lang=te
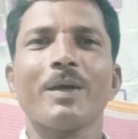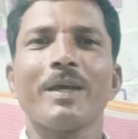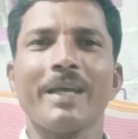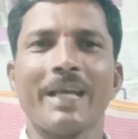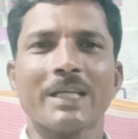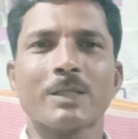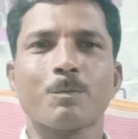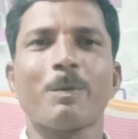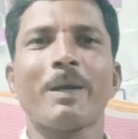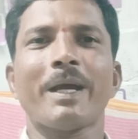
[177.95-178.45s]
ఈ
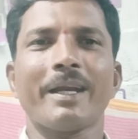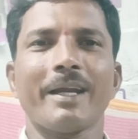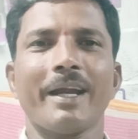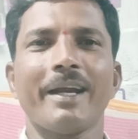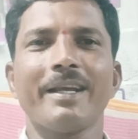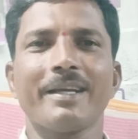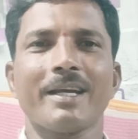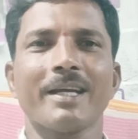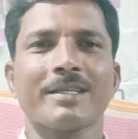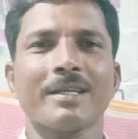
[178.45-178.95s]
ఎస్పిఎన్
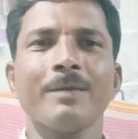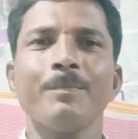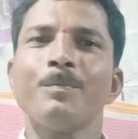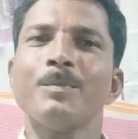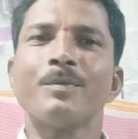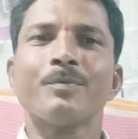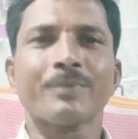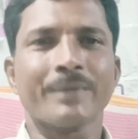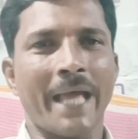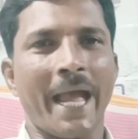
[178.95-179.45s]
ఎడ్యుకేషన్
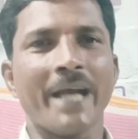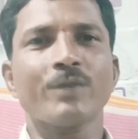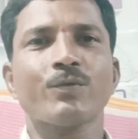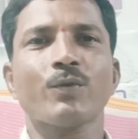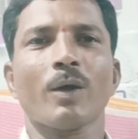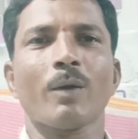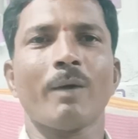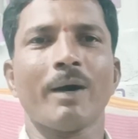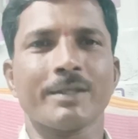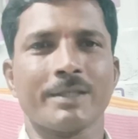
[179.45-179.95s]

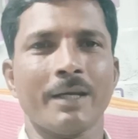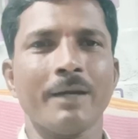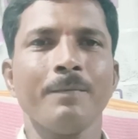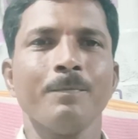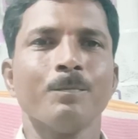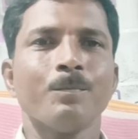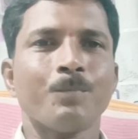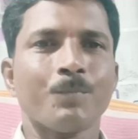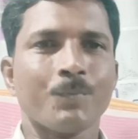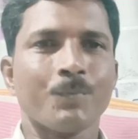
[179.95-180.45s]
థ్యాంక్స్ ఫర్ వాచింగ్